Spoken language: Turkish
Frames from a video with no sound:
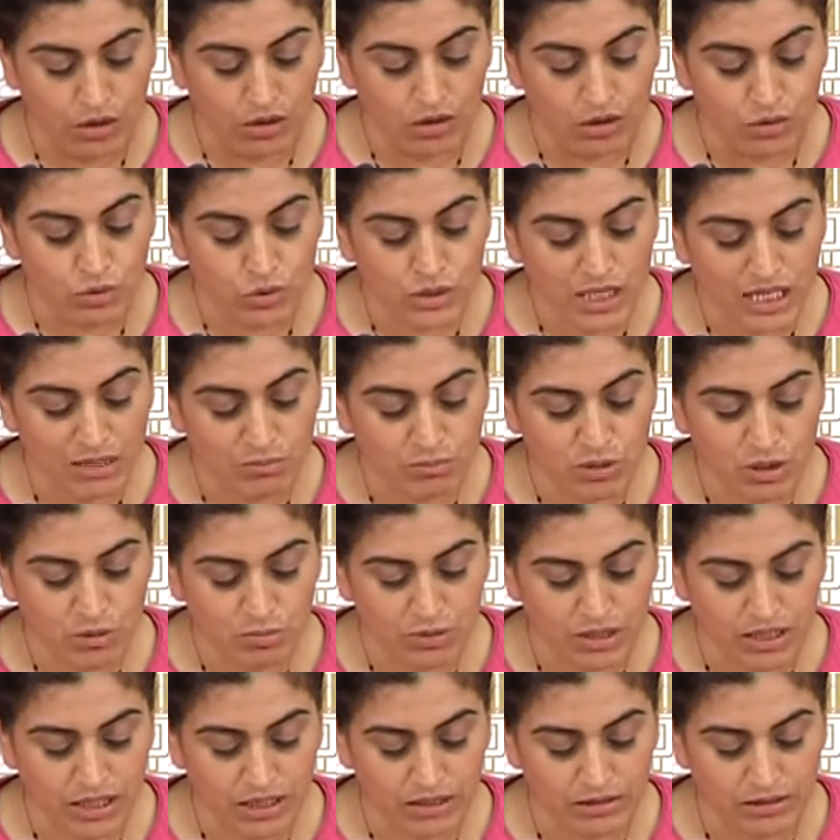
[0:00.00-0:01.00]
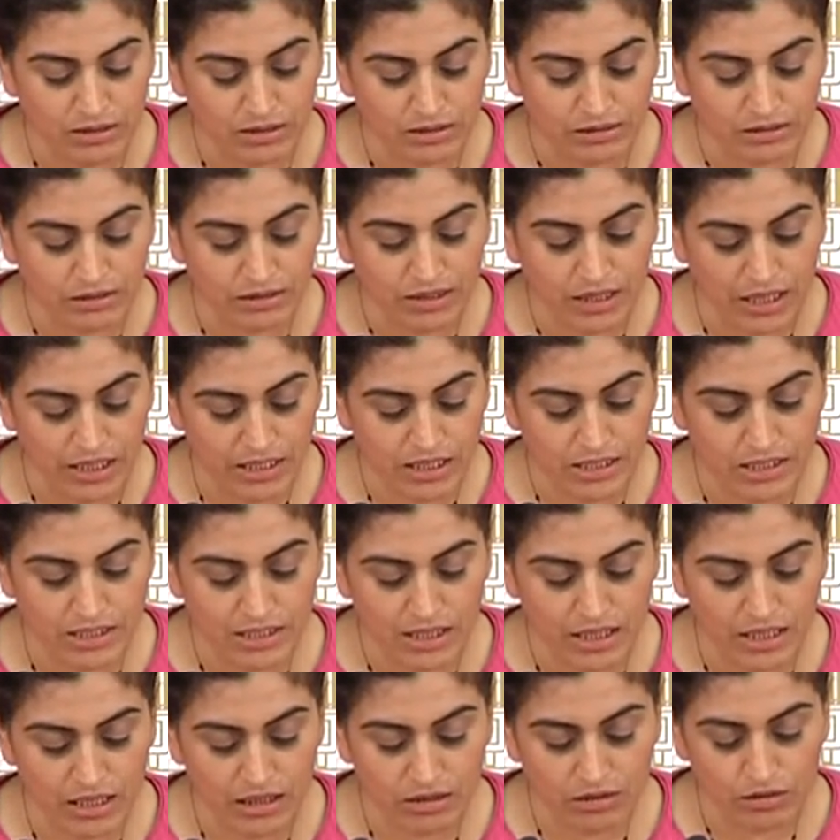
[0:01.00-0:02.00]
161 e, kadın
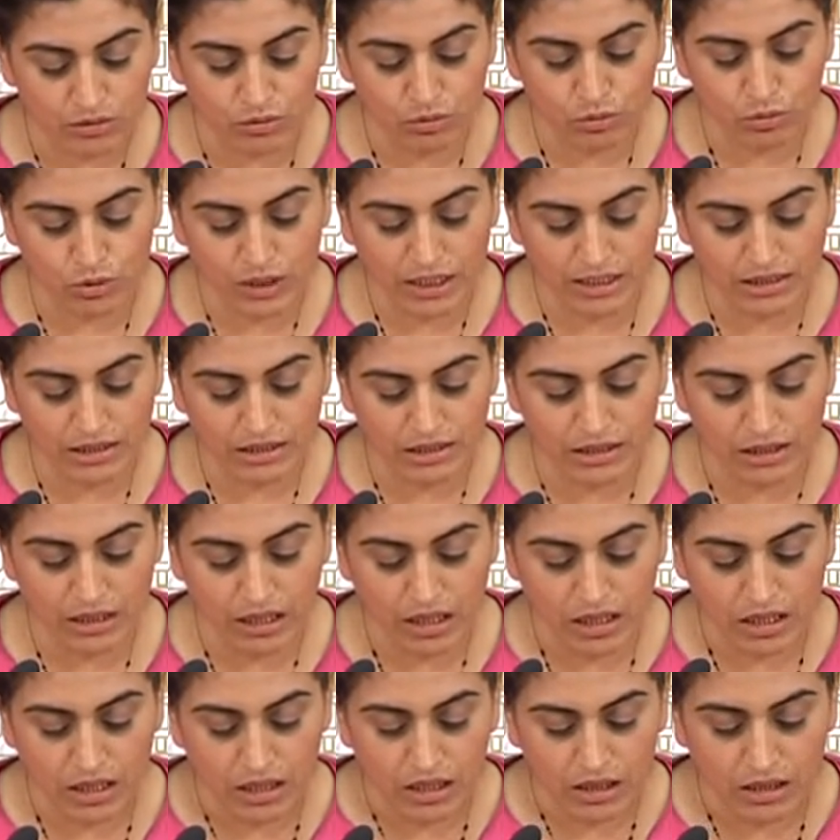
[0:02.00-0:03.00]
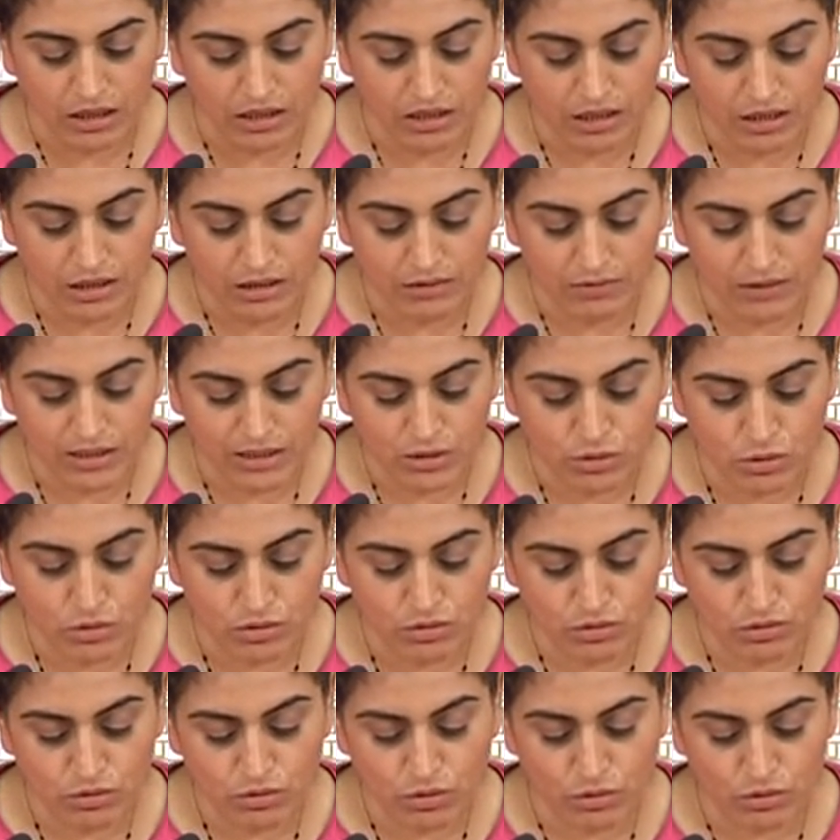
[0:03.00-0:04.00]
tacize uğradı. E, ve
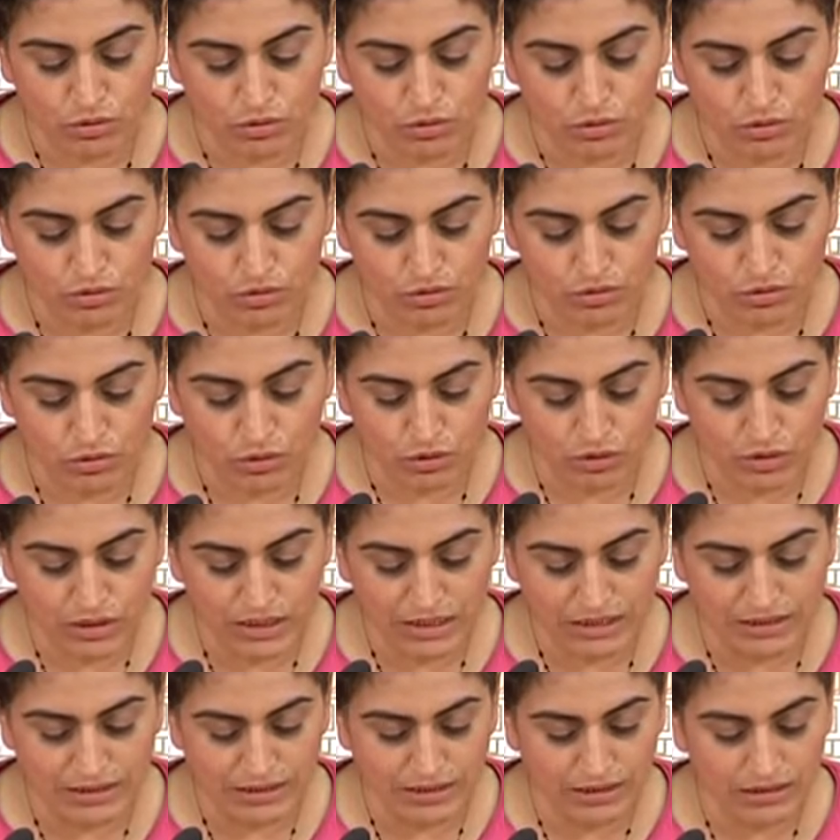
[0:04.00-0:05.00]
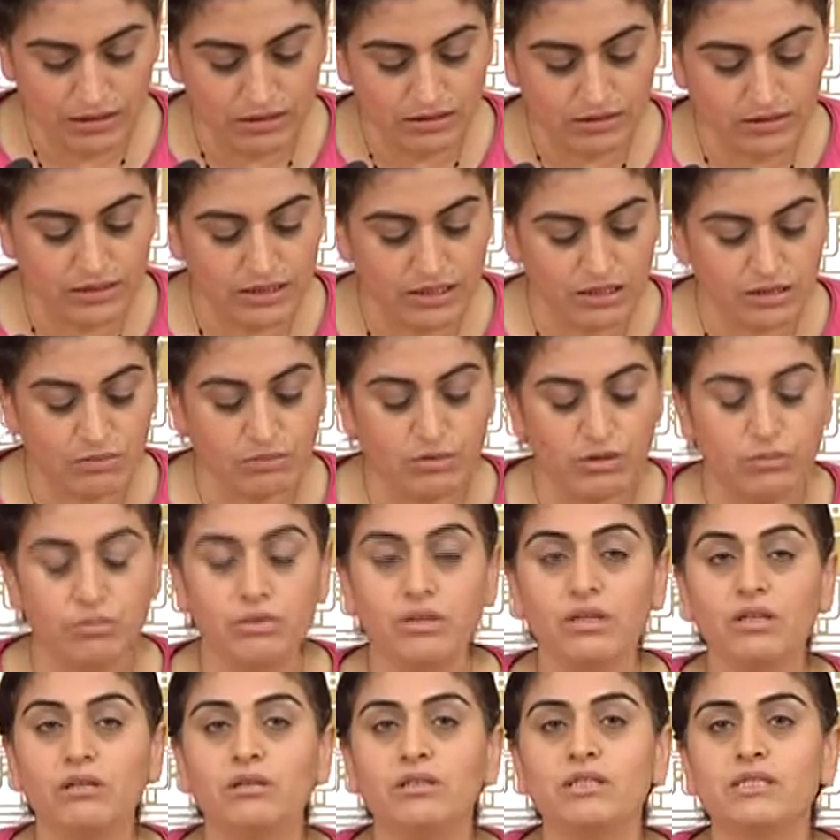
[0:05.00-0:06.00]
son 4 yılda dediğim
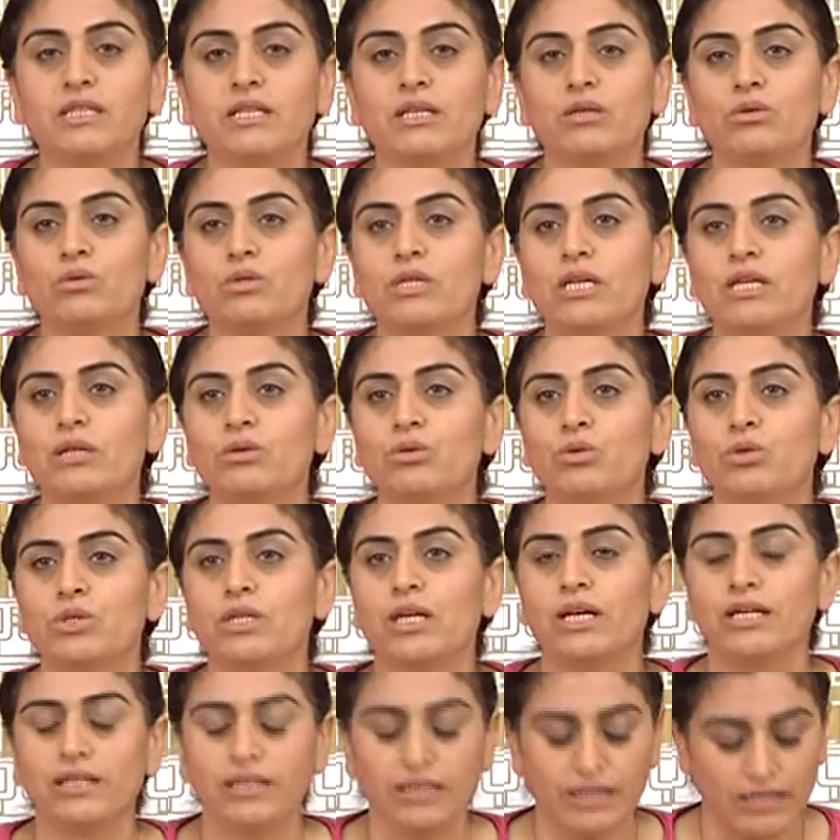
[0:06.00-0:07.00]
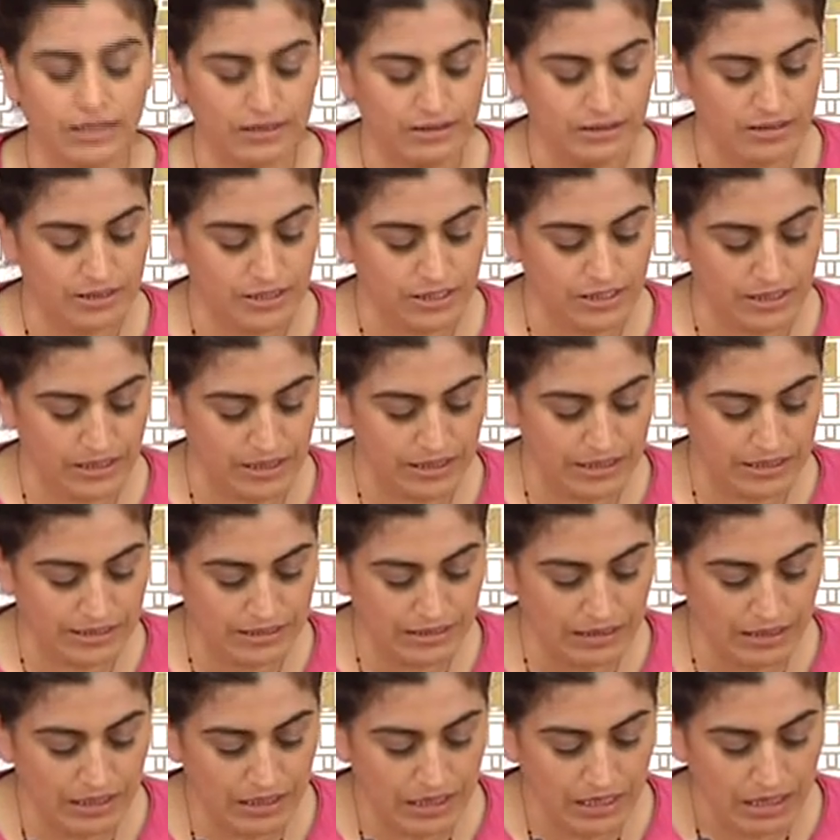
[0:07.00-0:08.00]
gibi 853 tane kadın
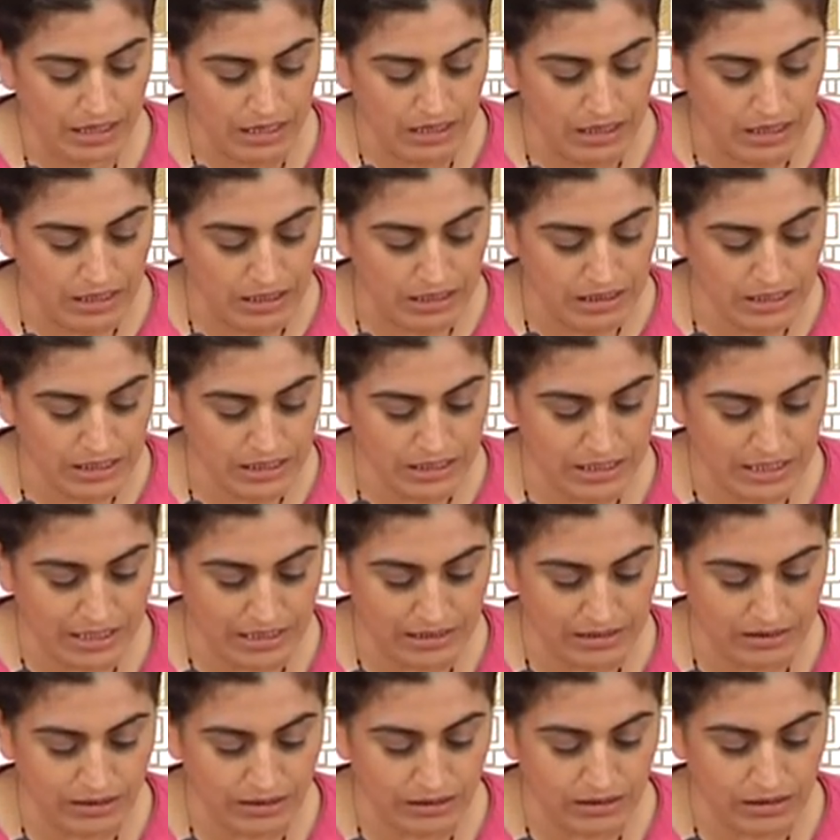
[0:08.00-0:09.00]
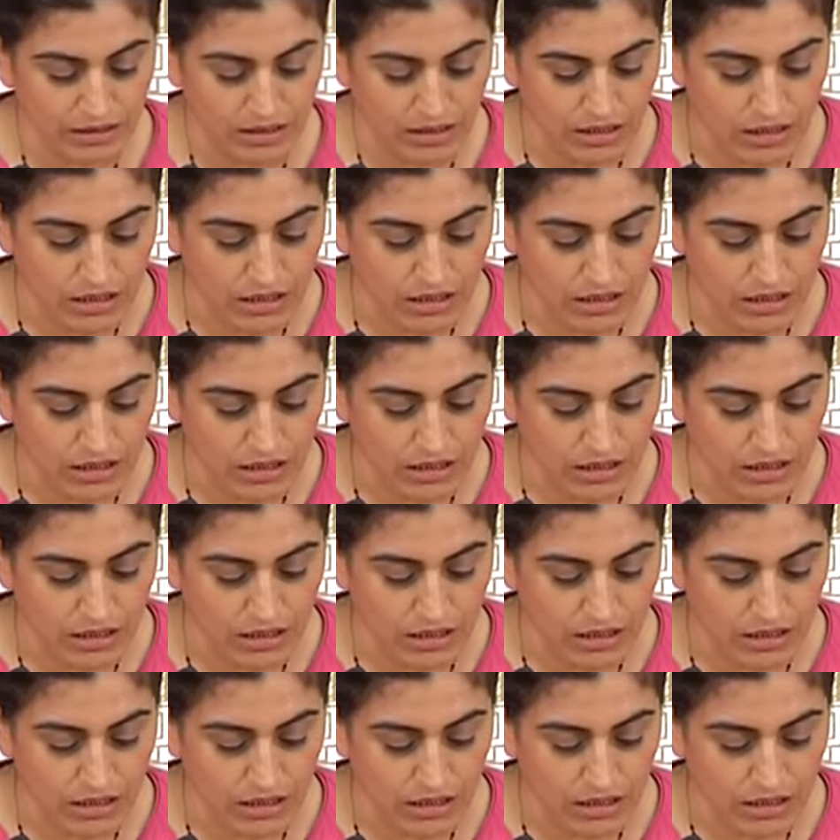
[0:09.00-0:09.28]
cinayeti işlendi.